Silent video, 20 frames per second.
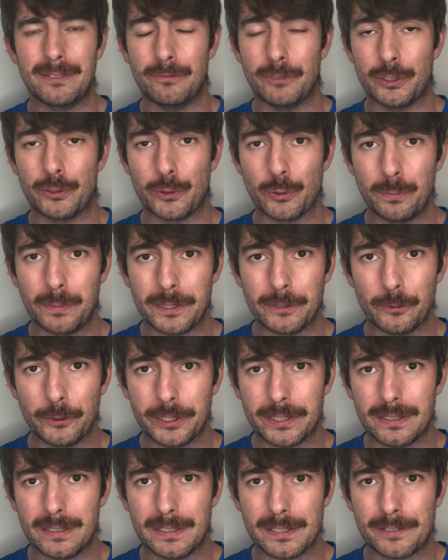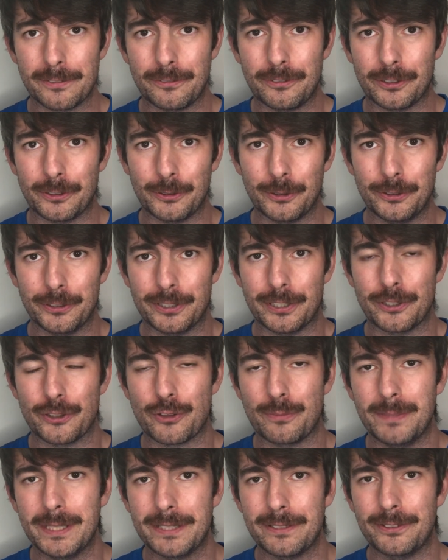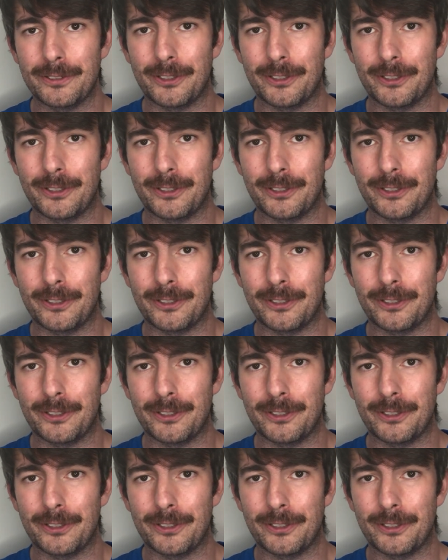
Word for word: wird super durchgelassen von Günther Schmidt